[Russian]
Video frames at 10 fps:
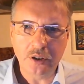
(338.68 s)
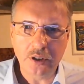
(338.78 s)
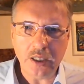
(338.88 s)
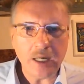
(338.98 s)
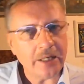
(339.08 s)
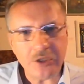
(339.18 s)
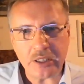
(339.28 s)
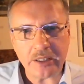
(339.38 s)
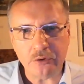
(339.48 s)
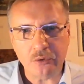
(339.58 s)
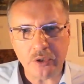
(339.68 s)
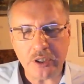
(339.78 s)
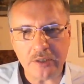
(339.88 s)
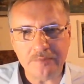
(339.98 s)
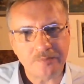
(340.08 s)
А те,
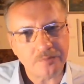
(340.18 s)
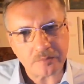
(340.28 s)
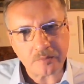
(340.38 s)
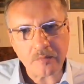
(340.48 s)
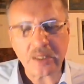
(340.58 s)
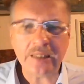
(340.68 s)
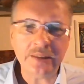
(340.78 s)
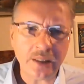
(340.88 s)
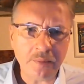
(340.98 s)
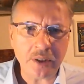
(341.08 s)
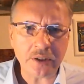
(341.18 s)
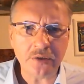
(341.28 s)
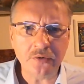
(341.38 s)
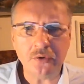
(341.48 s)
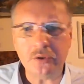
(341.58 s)
которые
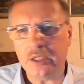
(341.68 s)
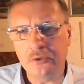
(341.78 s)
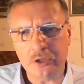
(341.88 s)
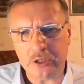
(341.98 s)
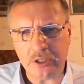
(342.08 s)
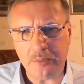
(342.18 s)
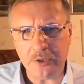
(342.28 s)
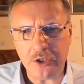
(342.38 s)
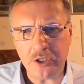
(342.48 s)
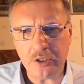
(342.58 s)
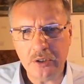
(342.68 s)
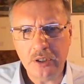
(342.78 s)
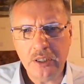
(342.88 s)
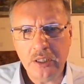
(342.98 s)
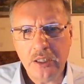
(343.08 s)
зарабатывают или ложат кирпичи,
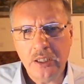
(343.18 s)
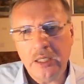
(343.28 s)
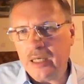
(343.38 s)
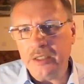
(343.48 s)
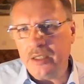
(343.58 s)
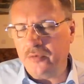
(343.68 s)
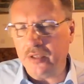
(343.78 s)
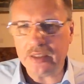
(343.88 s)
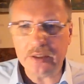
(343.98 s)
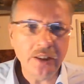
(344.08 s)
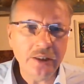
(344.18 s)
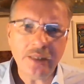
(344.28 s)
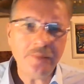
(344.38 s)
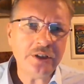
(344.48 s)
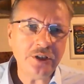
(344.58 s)
они говорят, нам
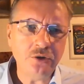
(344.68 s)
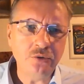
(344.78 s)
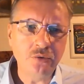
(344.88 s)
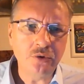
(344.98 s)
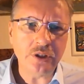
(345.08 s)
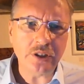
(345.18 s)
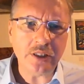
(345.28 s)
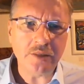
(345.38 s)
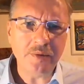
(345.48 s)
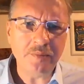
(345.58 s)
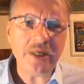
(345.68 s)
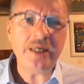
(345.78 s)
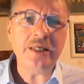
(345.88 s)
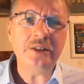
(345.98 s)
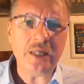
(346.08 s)
это не нужно, как бы мы и
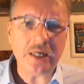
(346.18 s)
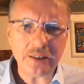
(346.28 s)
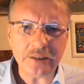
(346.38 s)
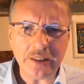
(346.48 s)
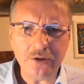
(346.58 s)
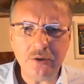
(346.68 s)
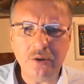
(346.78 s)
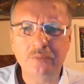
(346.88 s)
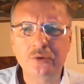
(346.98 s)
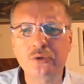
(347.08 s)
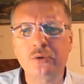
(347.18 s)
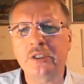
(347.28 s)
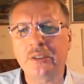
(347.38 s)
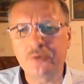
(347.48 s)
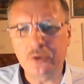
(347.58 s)
так найдем, что-то нам
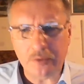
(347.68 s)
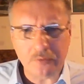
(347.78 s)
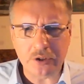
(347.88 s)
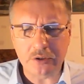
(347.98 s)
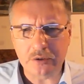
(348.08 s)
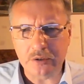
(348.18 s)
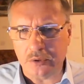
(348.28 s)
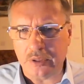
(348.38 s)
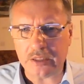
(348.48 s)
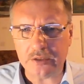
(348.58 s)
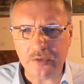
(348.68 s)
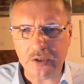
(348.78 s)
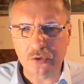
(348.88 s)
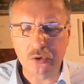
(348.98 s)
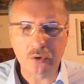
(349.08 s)
все равно государство
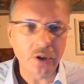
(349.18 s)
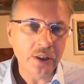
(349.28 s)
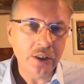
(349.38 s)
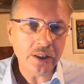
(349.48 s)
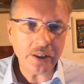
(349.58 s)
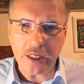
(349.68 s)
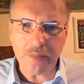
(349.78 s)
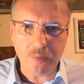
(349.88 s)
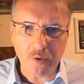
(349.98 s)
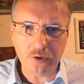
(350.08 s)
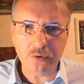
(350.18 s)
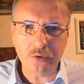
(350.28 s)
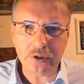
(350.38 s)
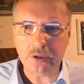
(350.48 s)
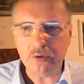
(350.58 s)
должно, хотя и
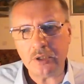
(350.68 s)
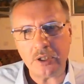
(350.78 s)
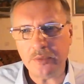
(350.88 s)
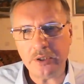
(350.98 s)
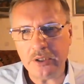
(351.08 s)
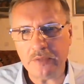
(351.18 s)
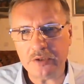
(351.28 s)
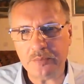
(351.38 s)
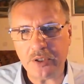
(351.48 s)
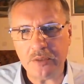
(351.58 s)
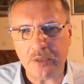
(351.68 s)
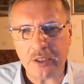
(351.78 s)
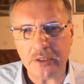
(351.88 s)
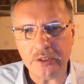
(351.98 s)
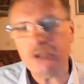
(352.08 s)
пользуются, но как бы не воспринимая.
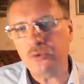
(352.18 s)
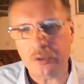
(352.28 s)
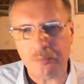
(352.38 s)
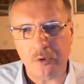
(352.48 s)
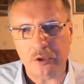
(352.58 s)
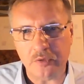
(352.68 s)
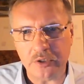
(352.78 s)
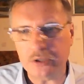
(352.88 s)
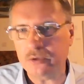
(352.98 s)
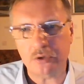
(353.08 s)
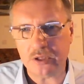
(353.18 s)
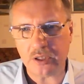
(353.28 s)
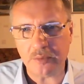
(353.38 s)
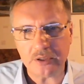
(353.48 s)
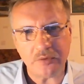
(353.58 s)
Те тоже пользовались, те тоже
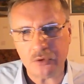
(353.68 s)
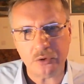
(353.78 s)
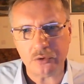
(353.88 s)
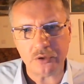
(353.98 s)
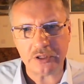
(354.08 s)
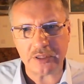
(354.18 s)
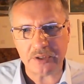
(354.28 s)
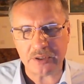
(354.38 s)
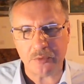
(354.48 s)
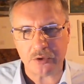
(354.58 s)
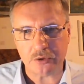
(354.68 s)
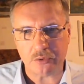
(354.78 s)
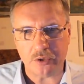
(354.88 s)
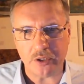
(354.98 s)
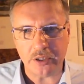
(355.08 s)
зарабатывали, тоже тот же самый собор
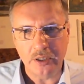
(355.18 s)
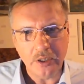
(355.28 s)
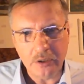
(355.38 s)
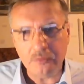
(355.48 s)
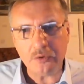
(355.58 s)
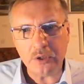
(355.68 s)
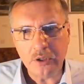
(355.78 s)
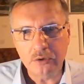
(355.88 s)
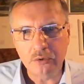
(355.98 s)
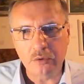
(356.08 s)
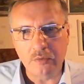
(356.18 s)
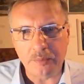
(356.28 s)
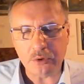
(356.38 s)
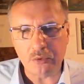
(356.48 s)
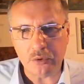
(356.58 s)
строили. Но ну вот другого
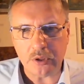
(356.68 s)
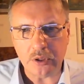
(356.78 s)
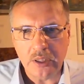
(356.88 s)
подхода.